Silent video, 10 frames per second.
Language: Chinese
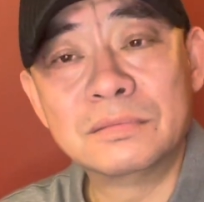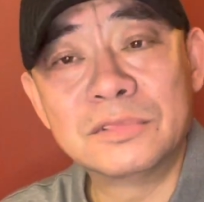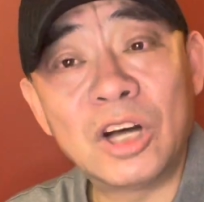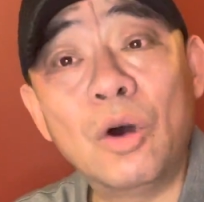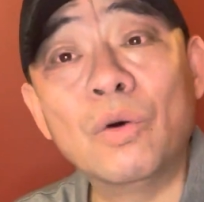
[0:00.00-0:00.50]

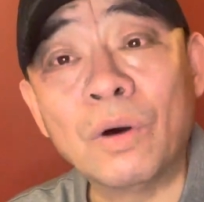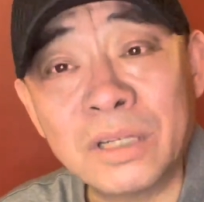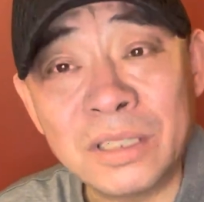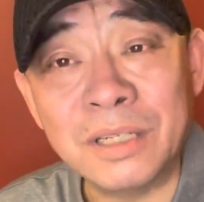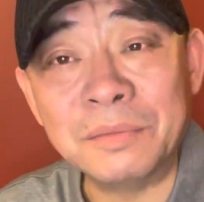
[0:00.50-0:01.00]
后果
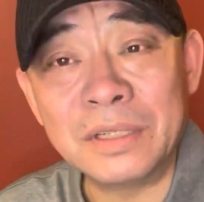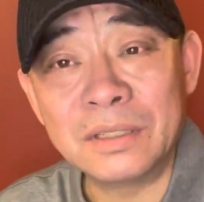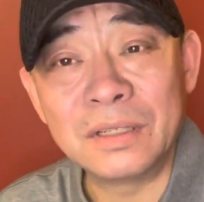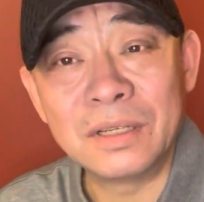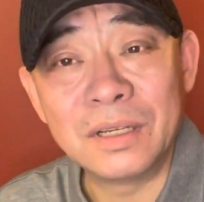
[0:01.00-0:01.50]
是什么？
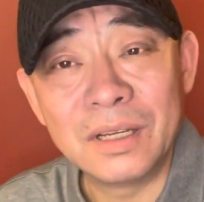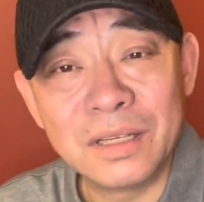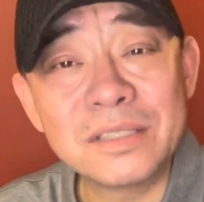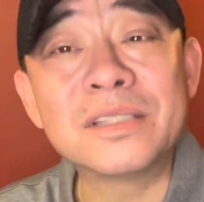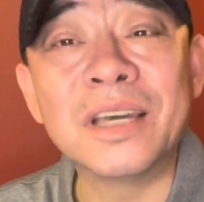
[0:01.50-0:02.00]

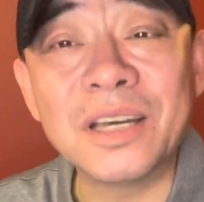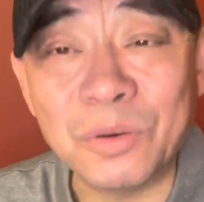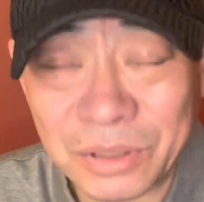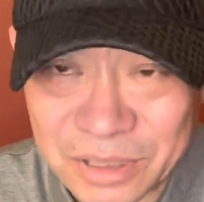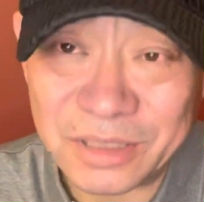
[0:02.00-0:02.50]
结
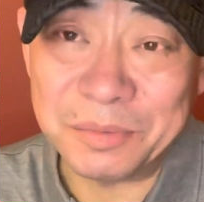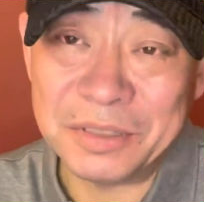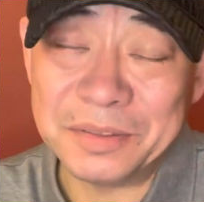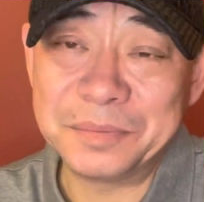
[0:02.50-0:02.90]
果是什么？